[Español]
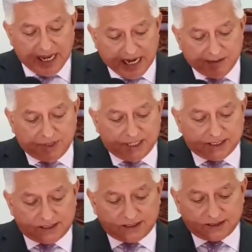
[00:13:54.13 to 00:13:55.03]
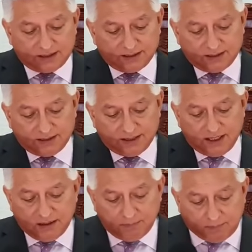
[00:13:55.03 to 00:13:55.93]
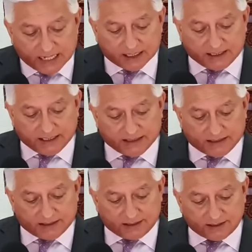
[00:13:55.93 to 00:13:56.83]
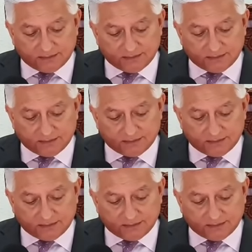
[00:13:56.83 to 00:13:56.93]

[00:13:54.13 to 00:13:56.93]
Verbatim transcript: hambres, pestes,